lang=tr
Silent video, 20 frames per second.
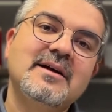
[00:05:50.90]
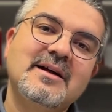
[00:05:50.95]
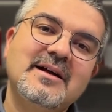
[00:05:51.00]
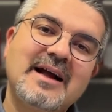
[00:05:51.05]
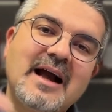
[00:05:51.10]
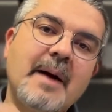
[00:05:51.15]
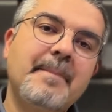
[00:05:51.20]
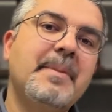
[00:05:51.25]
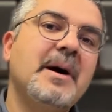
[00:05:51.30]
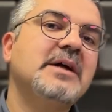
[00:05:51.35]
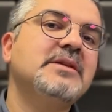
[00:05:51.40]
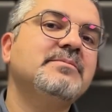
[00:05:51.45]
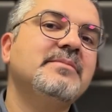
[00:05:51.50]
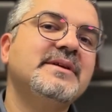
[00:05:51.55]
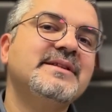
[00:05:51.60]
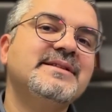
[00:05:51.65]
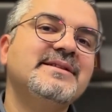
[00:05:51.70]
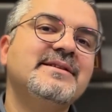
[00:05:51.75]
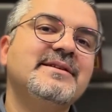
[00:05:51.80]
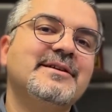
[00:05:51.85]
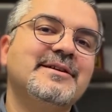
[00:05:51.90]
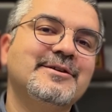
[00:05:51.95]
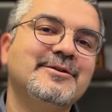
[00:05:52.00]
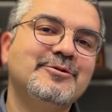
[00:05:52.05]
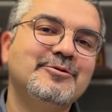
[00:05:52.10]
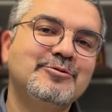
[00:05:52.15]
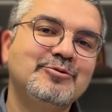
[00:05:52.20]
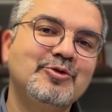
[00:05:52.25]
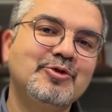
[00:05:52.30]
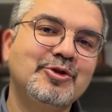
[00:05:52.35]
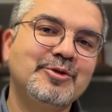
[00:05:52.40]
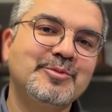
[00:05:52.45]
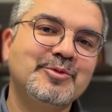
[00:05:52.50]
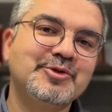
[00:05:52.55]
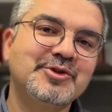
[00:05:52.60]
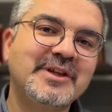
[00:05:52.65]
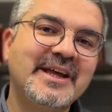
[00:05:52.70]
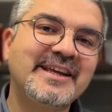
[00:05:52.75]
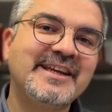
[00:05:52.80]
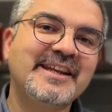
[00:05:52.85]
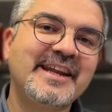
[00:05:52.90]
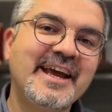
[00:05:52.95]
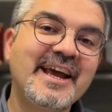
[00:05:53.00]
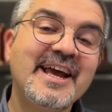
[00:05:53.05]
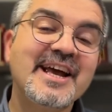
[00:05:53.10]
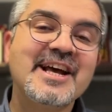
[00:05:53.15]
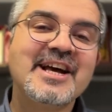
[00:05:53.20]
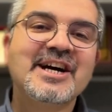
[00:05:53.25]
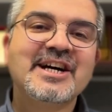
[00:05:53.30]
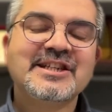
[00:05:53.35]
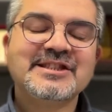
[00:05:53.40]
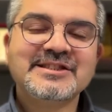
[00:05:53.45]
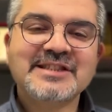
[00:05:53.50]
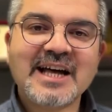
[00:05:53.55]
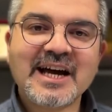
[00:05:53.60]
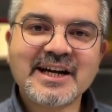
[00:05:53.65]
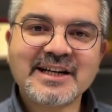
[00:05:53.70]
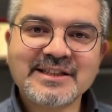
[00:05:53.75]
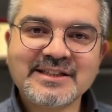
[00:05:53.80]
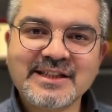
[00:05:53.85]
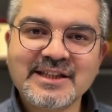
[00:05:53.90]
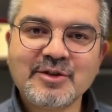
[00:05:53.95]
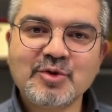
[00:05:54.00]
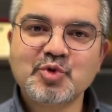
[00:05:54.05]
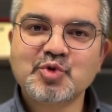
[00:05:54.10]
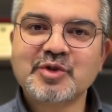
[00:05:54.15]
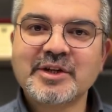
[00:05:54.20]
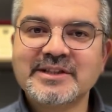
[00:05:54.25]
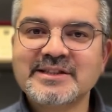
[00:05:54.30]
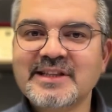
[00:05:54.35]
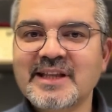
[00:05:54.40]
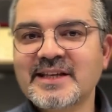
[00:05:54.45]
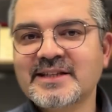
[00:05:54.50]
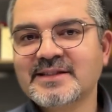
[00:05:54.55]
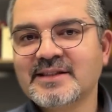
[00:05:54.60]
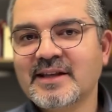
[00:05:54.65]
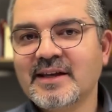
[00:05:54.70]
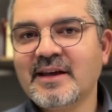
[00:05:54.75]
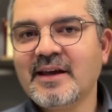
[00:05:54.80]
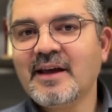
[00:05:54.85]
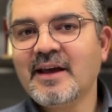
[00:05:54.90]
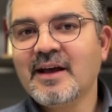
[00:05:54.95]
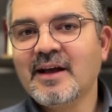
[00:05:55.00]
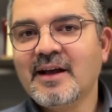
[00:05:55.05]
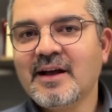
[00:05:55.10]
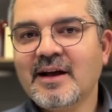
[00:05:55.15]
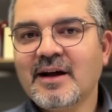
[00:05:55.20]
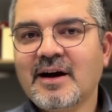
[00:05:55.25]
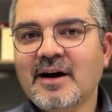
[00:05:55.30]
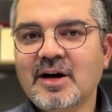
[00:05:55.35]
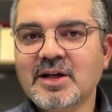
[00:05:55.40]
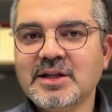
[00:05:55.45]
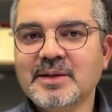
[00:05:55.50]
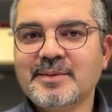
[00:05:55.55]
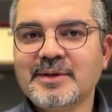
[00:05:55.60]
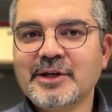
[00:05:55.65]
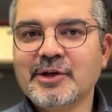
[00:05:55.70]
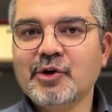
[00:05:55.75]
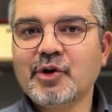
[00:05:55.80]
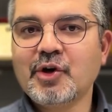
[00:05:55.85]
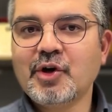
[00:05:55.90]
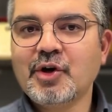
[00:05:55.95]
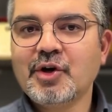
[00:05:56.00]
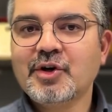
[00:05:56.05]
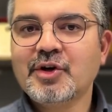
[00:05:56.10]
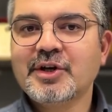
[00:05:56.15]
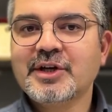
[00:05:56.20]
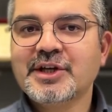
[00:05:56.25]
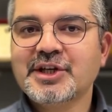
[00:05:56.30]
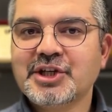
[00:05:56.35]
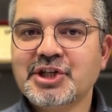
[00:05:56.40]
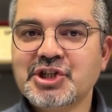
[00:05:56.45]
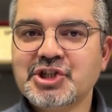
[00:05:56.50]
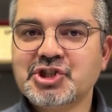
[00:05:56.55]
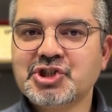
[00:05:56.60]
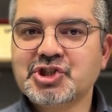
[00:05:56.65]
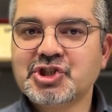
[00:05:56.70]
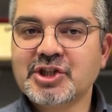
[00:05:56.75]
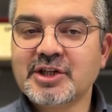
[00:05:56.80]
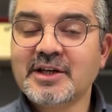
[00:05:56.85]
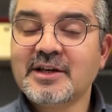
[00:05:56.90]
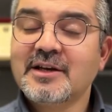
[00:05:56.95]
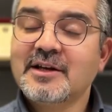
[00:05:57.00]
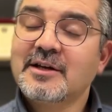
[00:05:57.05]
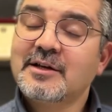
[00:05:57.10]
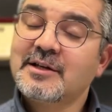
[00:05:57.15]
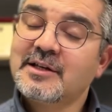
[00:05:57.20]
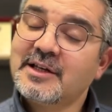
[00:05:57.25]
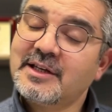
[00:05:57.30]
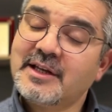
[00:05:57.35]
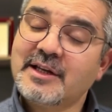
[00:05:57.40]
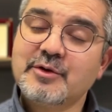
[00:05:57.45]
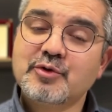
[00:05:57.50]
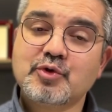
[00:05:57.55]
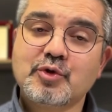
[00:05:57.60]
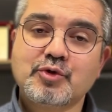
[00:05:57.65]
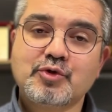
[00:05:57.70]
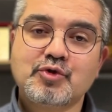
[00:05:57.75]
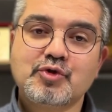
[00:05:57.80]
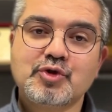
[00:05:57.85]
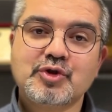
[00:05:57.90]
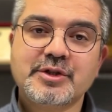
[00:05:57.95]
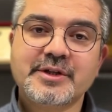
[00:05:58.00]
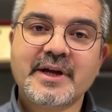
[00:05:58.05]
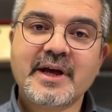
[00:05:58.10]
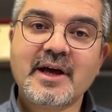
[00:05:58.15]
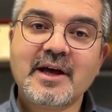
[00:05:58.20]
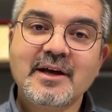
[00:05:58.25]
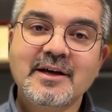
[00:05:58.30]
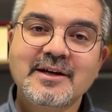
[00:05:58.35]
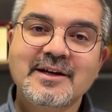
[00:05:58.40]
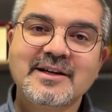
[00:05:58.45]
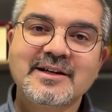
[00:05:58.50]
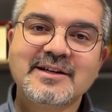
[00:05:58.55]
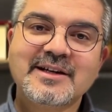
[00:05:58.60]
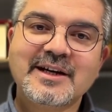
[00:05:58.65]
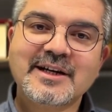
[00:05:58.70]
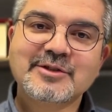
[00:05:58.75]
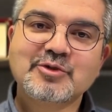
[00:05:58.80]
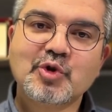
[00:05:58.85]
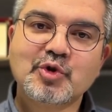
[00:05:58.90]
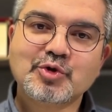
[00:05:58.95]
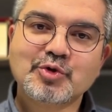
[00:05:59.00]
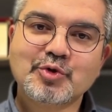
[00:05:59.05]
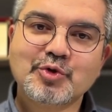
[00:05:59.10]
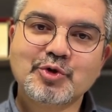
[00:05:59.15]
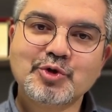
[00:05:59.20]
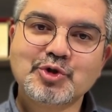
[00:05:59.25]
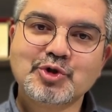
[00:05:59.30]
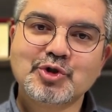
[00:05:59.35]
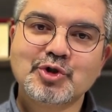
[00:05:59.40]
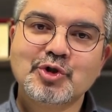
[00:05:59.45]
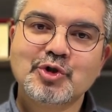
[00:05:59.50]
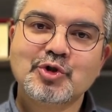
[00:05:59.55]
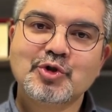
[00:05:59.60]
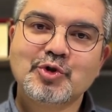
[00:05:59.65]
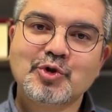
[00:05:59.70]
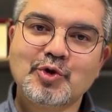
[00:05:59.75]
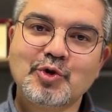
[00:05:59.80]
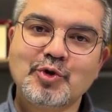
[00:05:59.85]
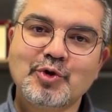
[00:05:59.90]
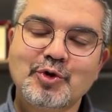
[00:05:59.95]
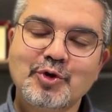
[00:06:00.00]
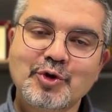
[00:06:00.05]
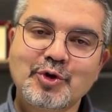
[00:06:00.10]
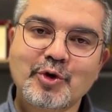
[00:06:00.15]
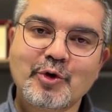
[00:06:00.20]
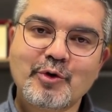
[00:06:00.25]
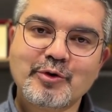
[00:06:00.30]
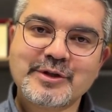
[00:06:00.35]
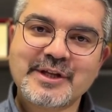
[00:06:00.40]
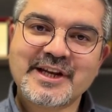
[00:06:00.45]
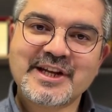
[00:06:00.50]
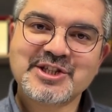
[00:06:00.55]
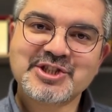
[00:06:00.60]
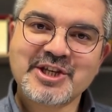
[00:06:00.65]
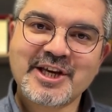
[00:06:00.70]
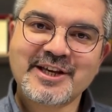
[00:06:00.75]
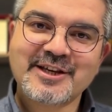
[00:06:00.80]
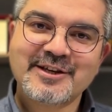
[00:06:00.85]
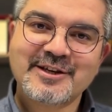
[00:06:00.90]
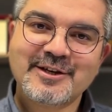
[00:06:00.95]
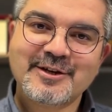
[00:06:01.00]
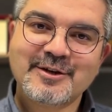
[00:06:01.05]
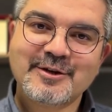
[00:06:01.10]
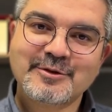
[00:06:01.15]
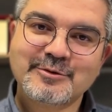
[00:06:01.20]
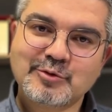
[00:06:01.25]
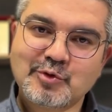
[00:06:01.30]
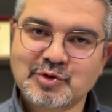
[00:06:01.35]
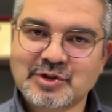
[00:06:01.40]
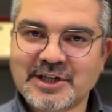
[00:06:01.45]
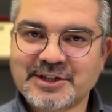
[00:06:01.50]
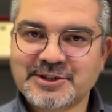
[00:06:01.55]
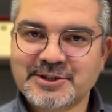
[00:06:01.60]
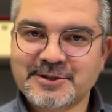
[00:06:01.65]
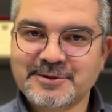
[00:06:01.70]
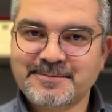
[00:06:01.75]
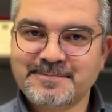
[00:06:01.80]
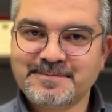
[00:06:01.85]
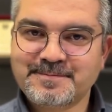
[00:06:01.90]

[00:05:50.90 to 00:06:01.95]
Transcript: kapanması durumunda yine nakdi ücret desteği alabiliyor. işçi yine 133 lira 44 kuruş günlük ödenecek tutar.